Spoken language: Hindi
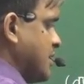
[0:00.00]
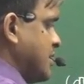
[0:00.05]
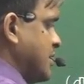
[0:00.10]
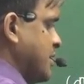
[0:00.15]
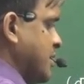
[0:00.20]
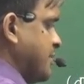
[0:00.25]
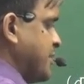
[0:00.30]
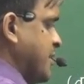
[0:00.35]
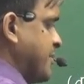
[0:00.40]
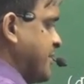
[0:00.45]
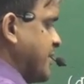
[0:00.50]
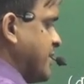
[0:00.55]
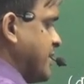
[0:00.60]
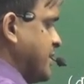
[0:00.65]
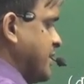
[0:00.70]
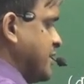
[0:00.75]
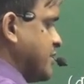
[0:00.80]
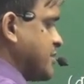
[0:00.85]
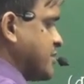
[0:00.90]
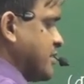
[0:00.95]
ये भी हमारे
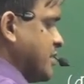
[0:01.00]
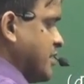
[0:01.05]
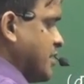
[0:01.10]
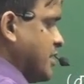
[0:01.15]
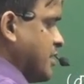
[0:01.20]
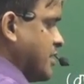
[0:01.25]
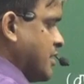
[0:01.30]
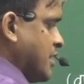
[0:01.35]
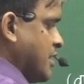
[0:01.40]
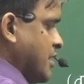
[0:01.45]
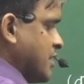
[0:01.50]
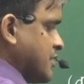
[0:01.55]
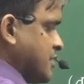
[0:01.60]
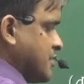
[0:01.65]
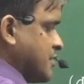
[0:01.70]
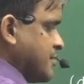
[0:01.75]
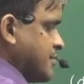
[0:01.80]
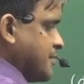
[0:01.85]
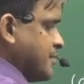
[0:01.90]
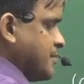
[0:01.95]
लिए हाँ
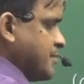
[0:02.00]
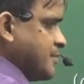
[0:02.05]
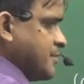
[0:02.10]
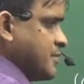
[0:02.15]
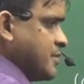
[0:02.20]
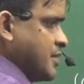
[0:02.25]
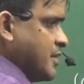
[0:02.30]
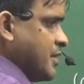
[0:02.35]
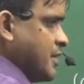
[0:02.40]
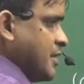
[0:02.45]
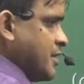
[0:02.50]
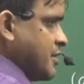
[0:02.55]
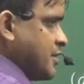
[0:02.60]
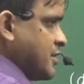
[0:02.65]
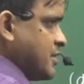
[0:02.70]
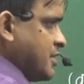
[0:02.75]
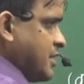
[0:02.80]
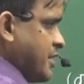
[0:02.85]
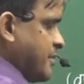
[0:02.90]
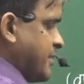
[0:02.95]

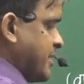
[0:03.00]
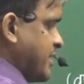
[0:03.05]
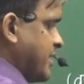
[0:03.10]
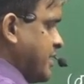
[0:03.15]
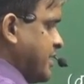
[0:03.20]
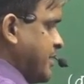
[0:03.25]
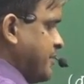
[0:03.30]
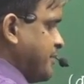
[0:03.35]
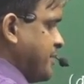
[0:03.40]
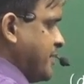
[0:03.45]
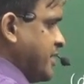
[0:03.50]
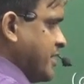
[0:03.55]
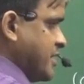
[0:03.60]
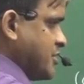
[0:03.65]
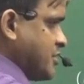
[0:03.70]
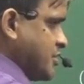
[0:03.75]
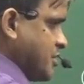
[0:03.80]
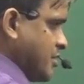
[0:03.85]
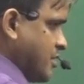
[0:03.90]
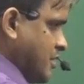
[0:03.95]
ये हमारे लिए पी
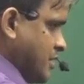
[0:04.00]
एच